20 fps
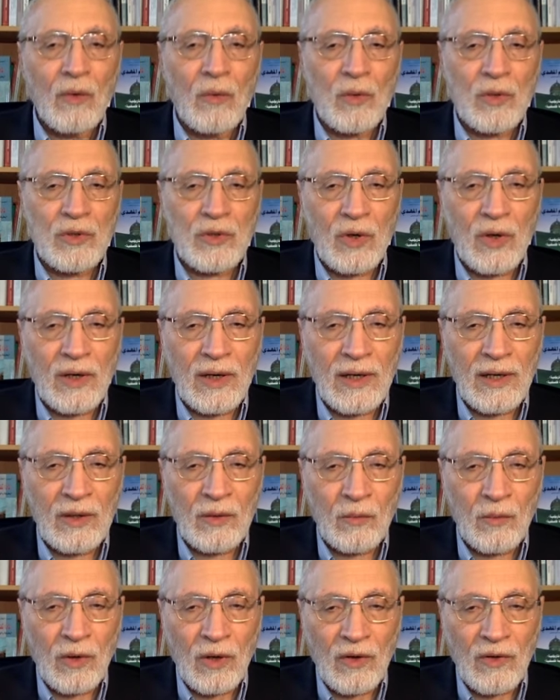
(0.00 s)

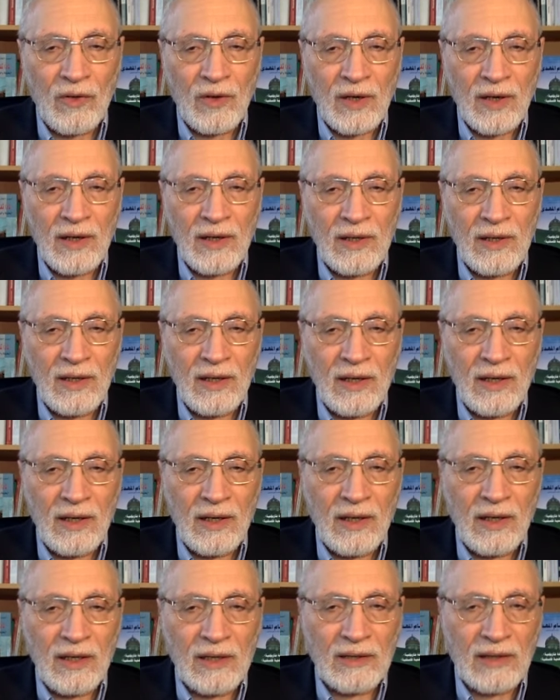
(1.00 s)
وشكرا وعذرا
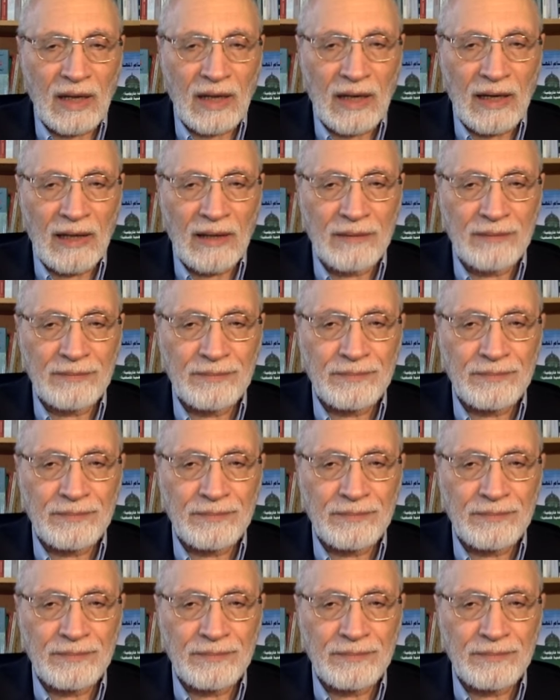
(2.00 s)
للإطالة